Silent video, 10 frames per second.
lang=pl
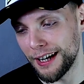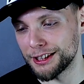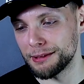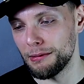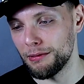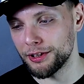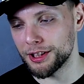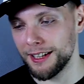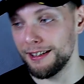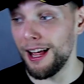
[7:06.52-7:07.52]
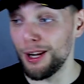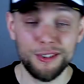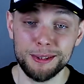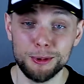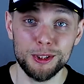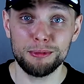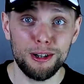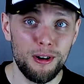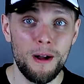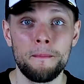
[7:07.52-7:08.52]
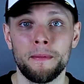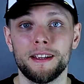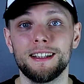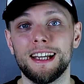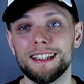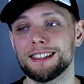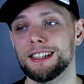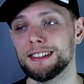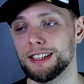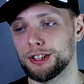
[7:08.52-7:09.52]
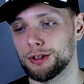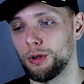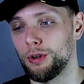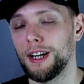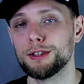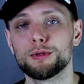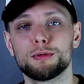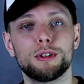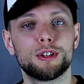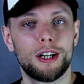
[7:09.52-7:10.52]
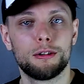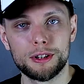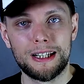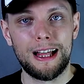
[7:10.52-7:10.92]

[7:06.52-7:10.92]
tak? Jimmy mówi, że Lalo was przysłał i jest szansa, że skoro raz usłyszał, że